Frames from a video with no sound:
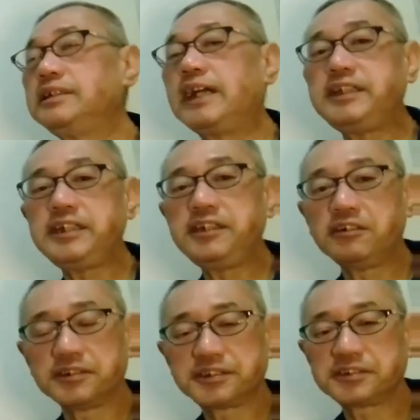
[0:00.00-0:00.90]
大企
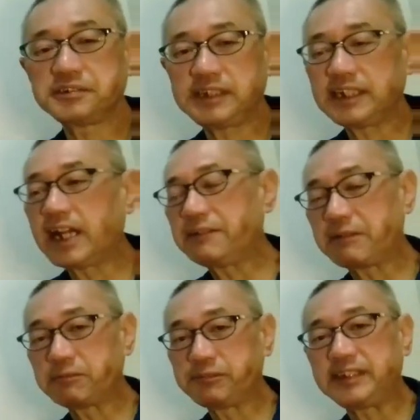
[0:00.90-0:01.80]
業を作って、
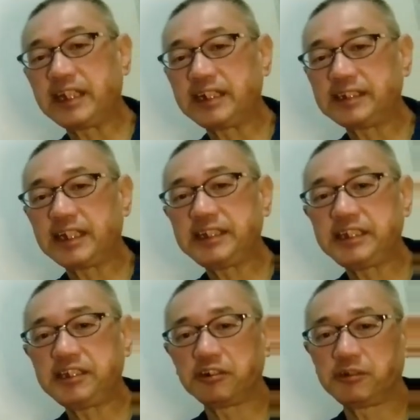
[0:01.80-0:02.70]
ガーファムみたいな大
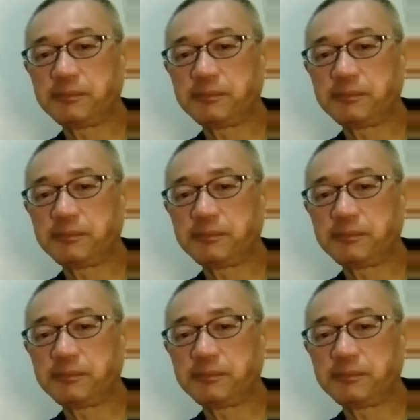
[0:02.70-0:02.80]
企